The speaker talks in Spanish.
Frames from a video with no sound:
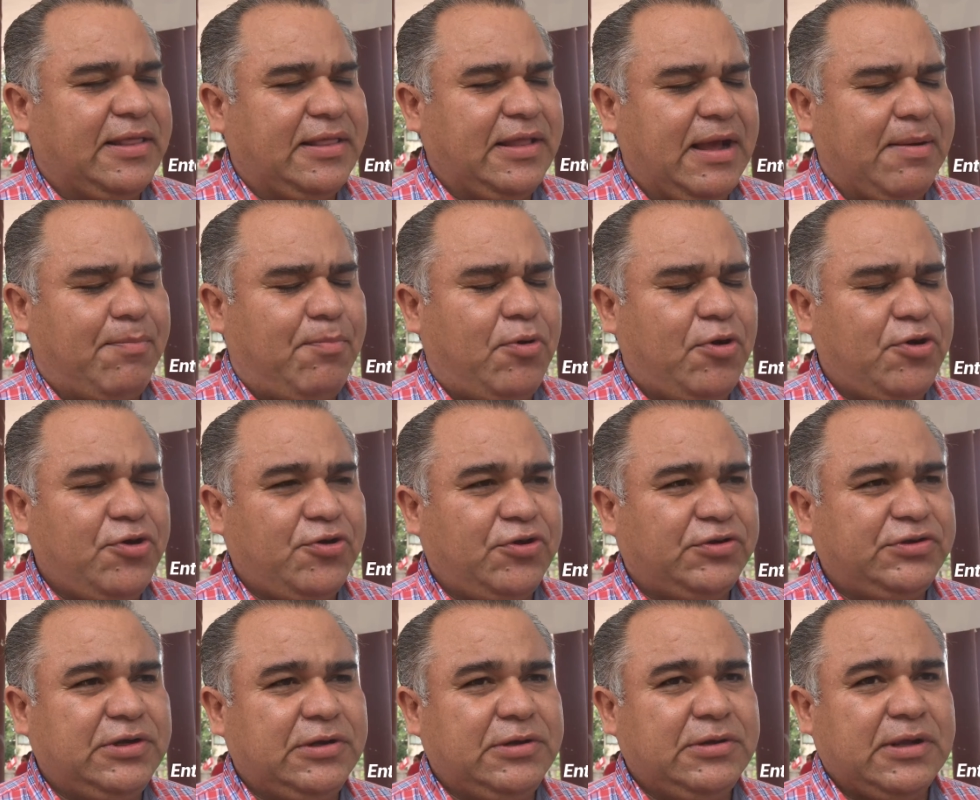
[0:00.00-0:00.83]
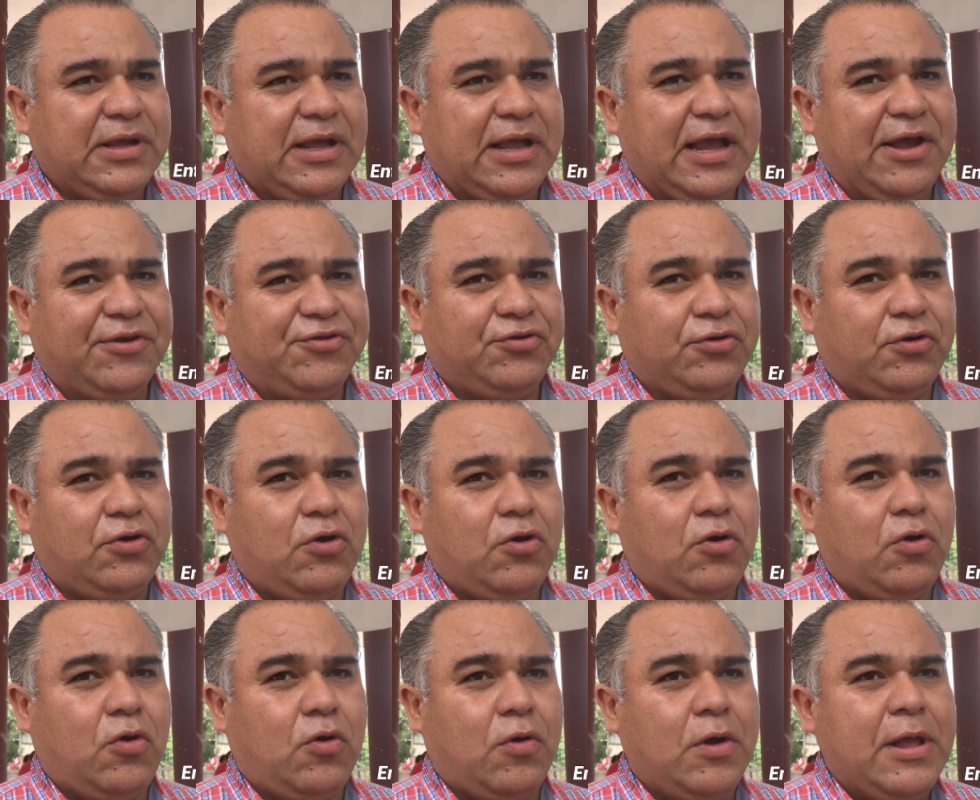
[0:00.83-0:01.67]
de apoyos
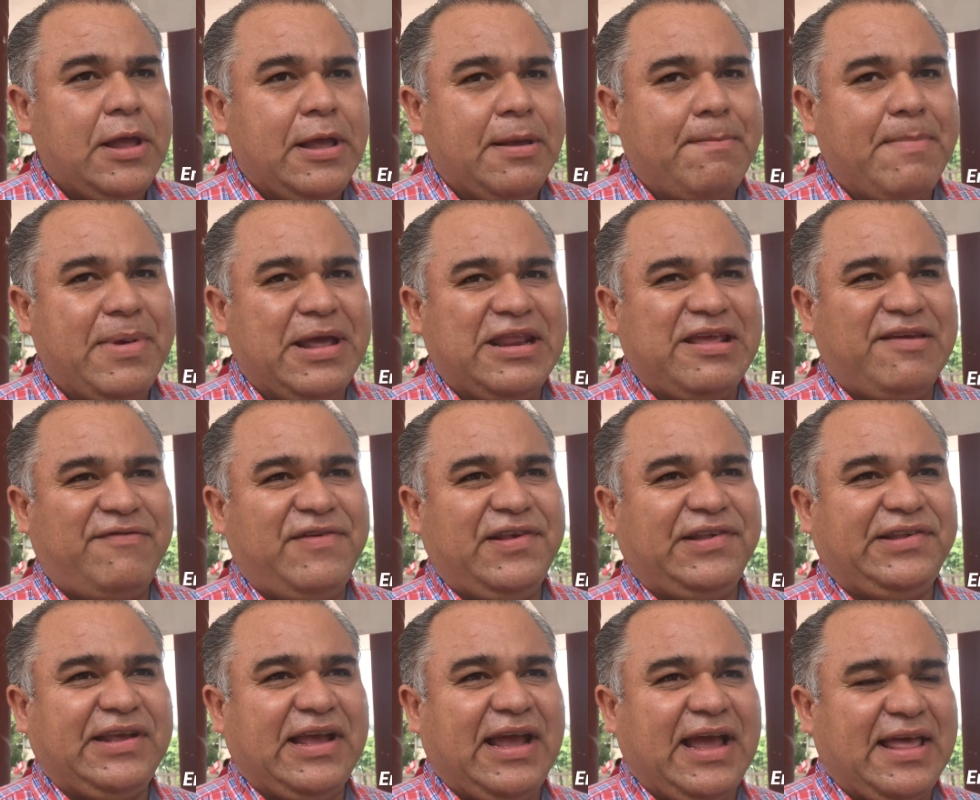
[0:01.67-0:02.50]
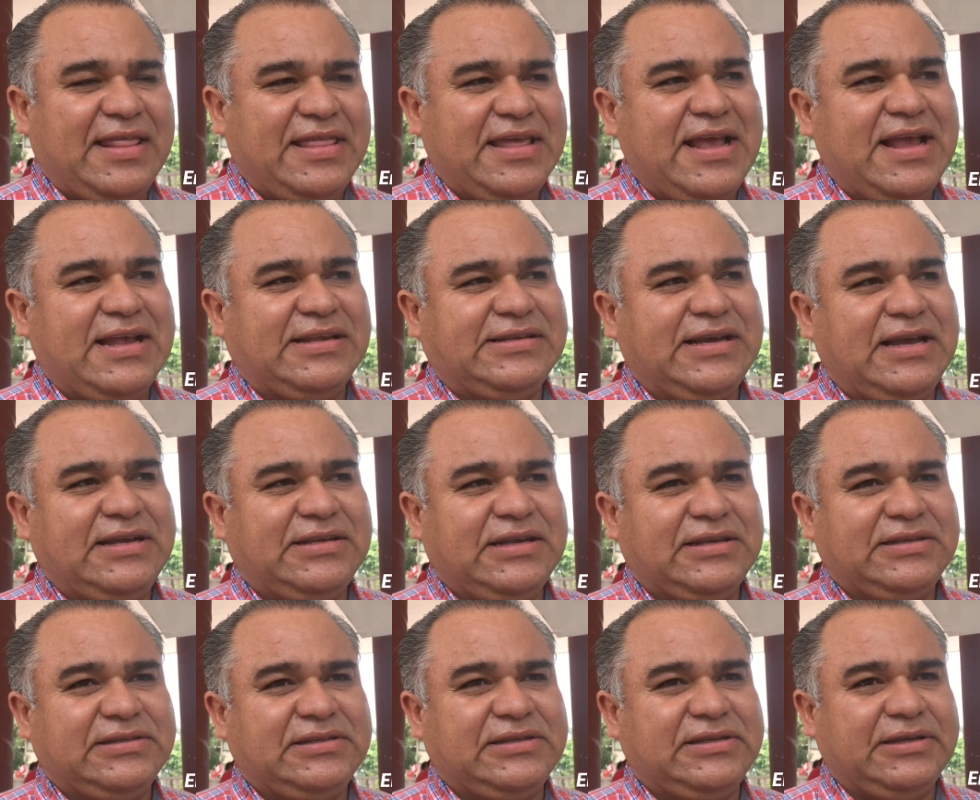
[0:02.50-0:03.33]
eso beneficia a
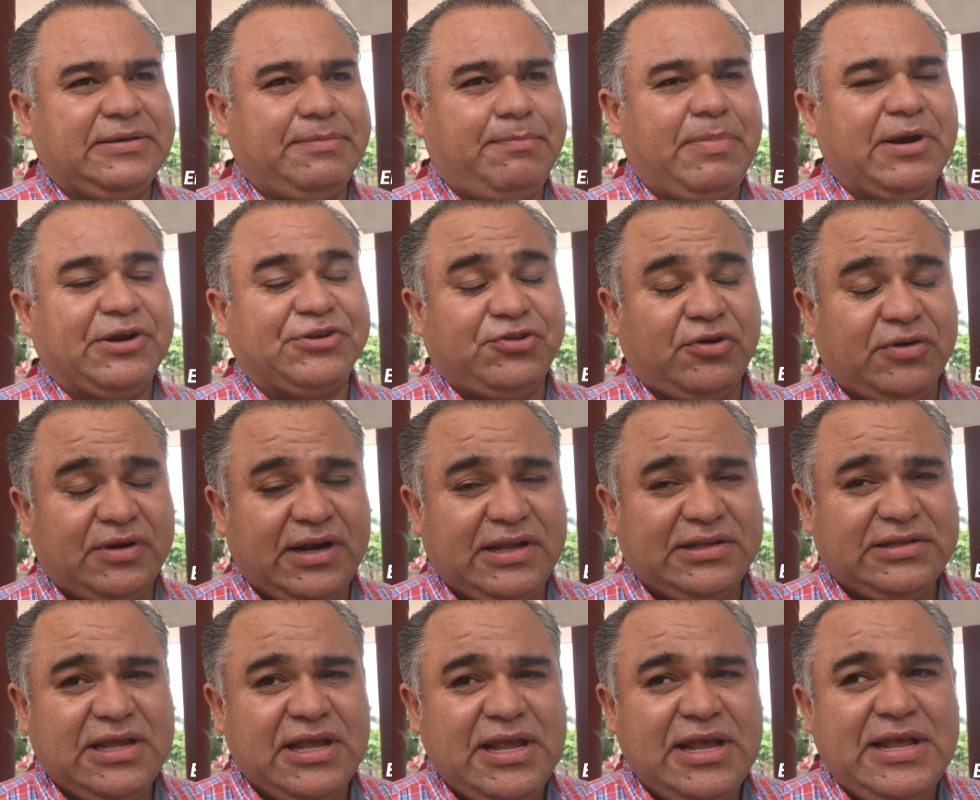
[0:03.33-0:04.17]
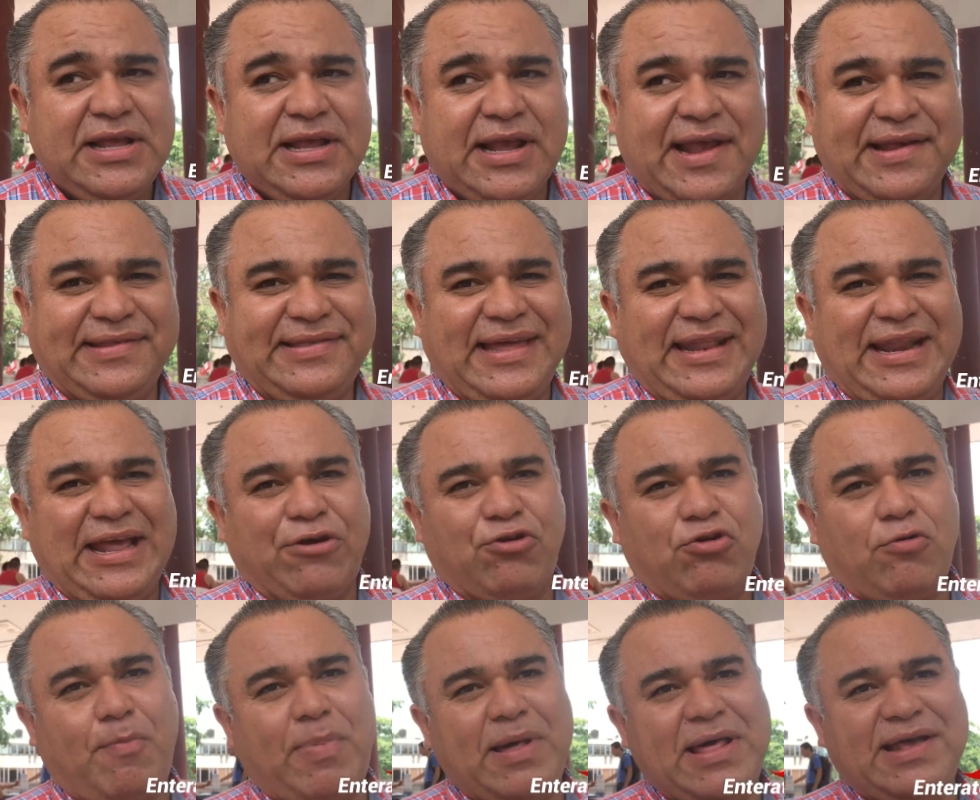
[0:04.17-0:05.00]
16 este, personas que están
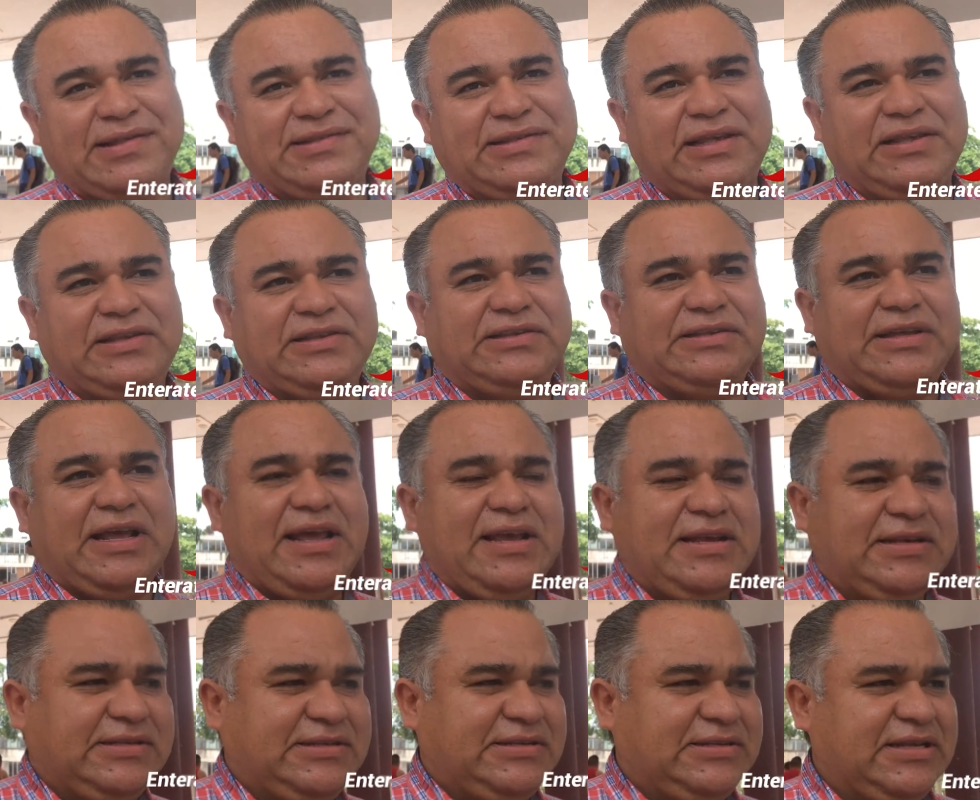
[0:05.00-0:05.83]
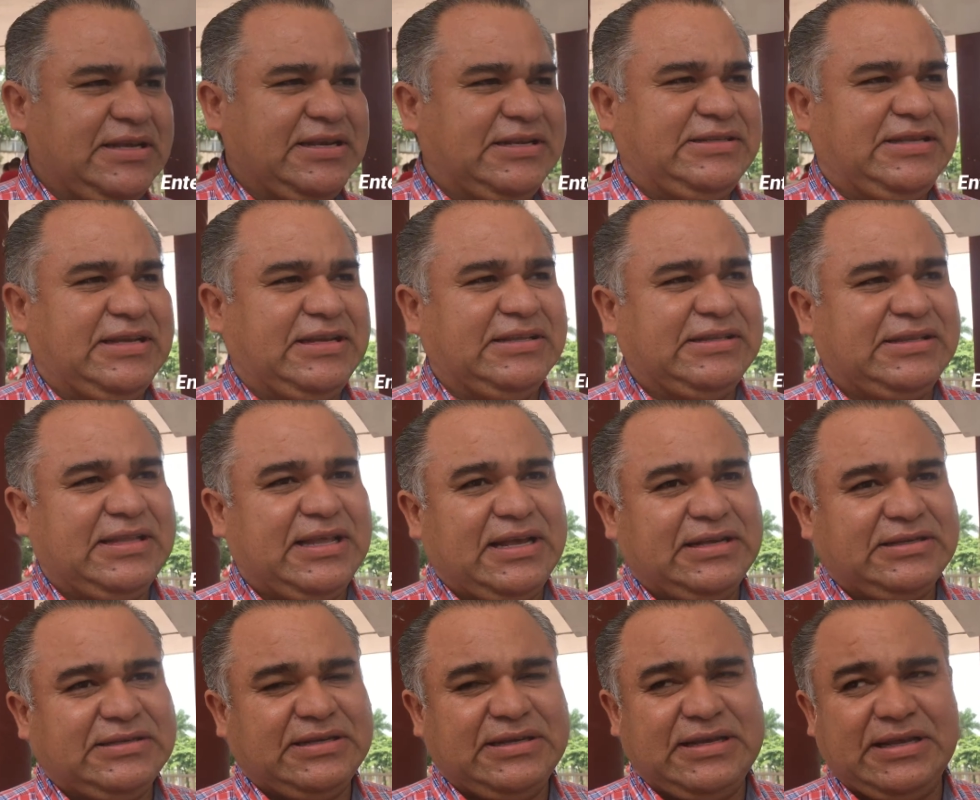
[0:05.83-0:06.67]
agrupadas en seis
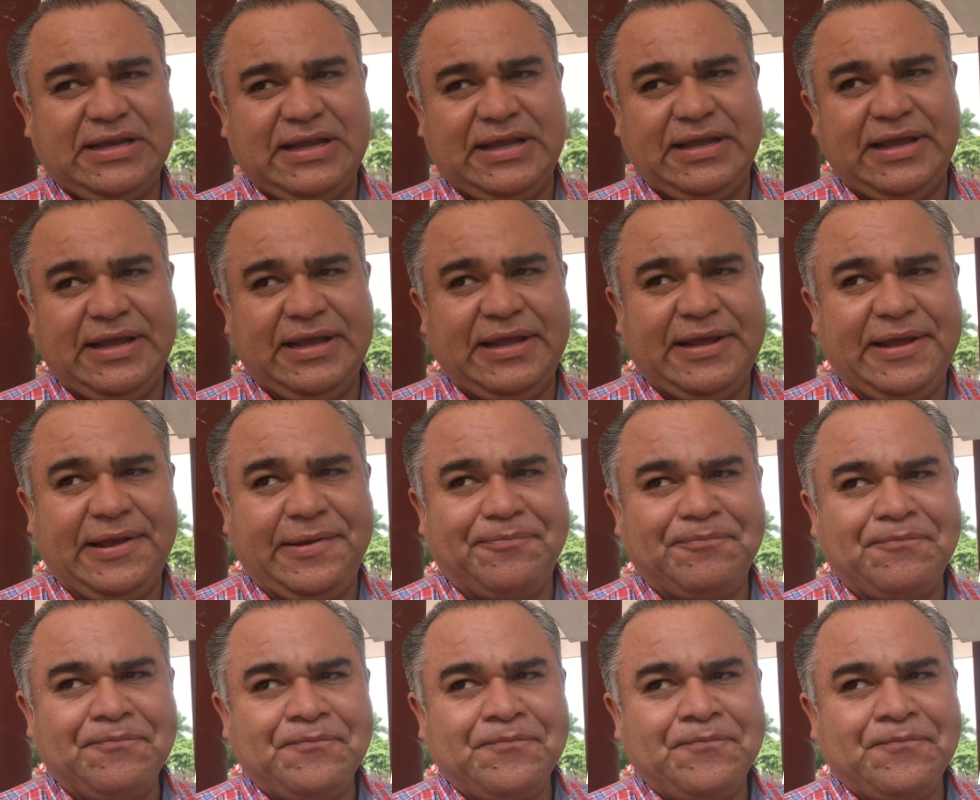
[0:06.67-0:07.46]
distintas eh,